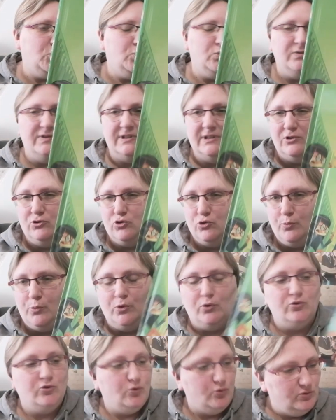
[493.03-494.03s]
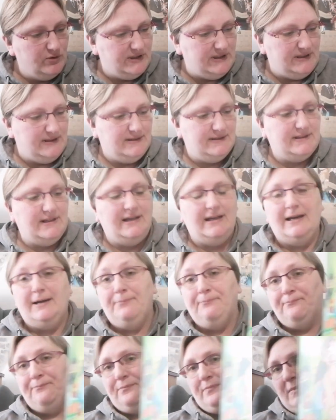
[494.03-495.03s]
Ondine, je pense. Ondine, celle-là